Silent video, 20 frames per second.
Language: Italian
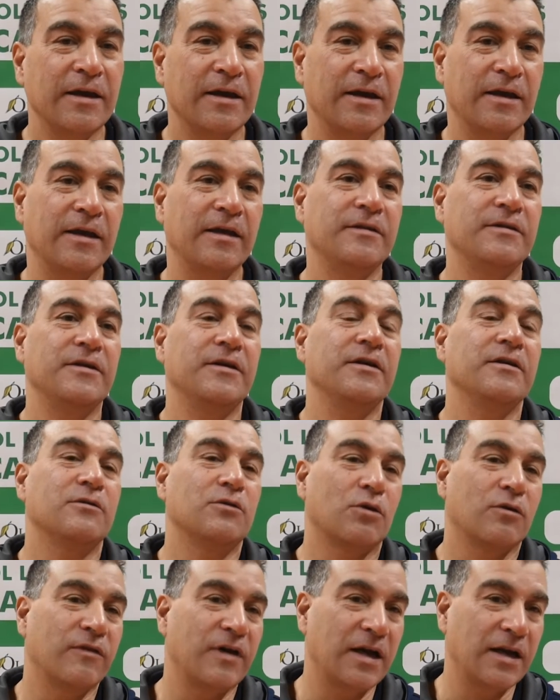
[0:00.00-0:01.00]
e di
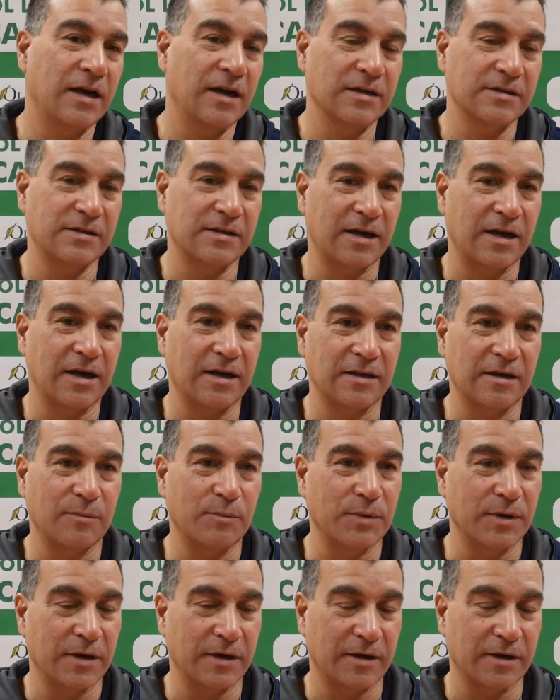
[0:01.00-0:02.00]
trovare la strada
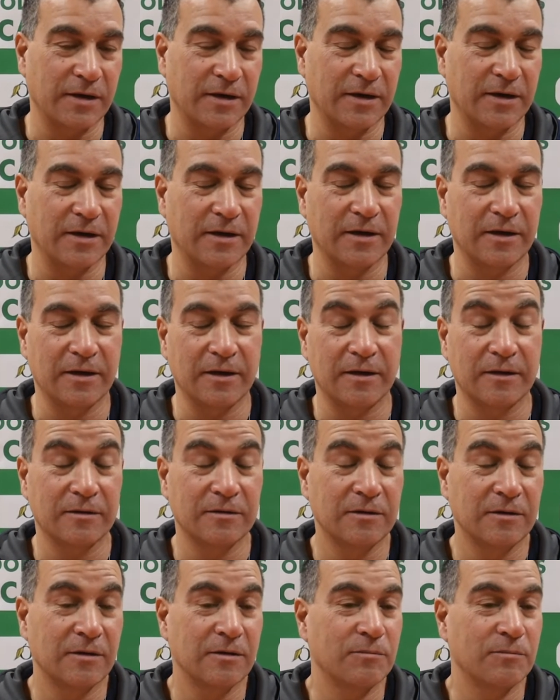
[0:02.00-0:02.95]
per, eh,